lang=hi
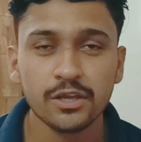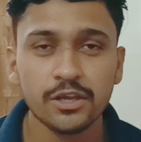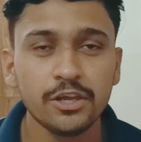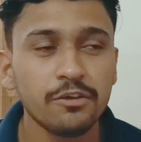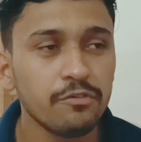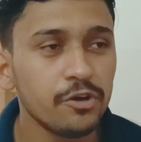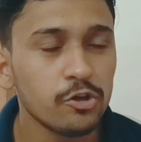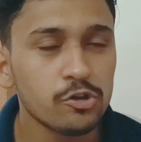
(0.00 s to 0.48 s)

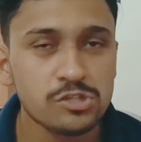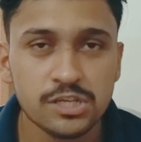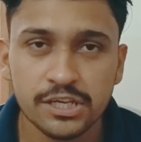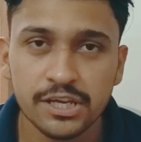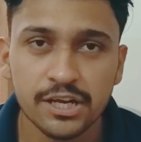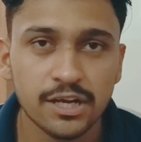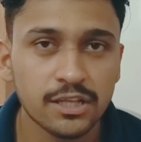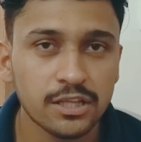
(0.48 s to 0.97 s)
कि वीडियो इसलिए
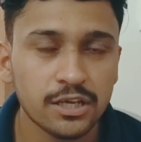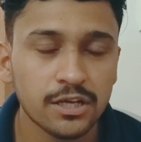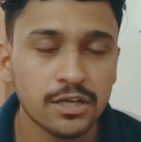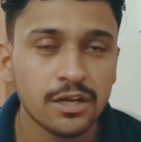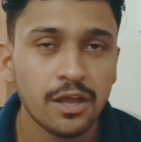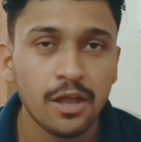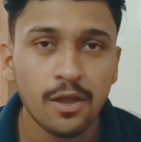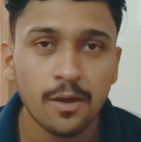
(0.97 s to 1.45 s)
नहीं आ रहा था
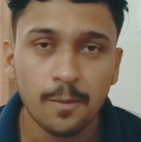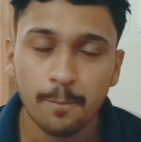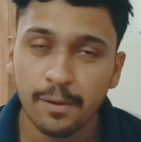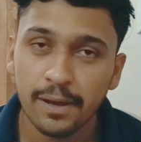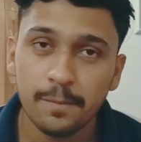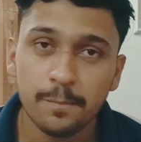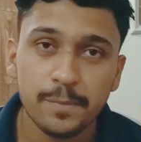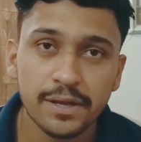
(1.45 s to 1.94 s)

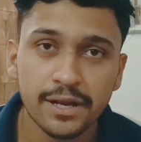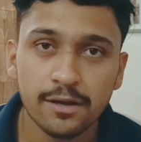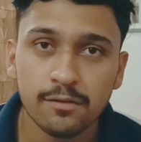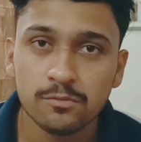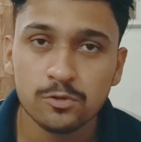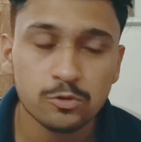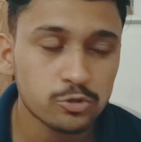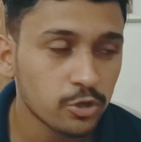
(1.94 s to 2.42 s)
भाई मेरा
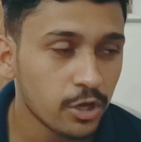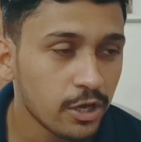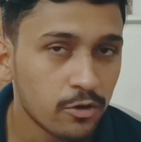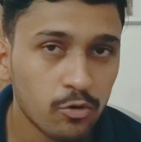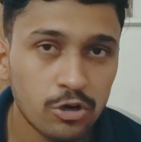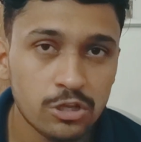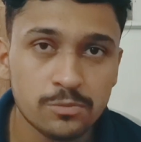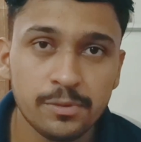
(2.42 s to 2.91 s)
हो चुका है
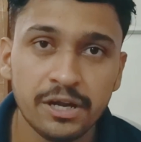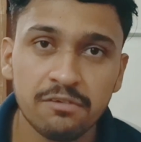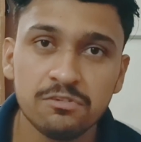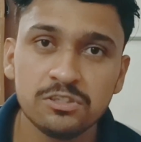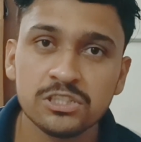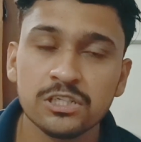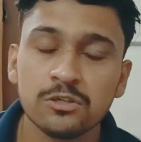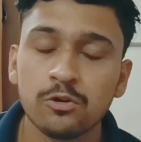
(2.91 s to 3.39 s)
कॉलेज में
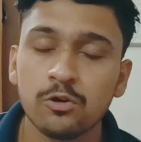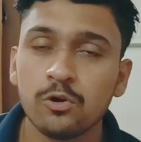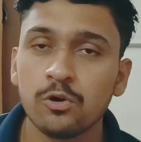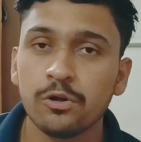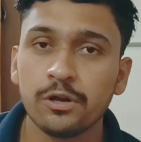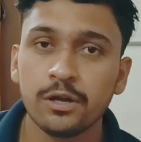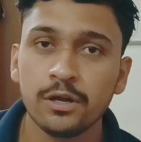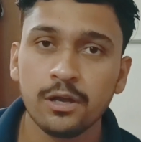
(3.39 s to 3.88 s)
एडमिशन
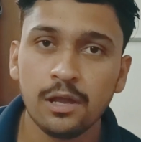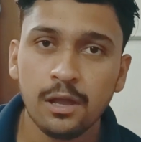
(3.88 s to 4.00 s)
और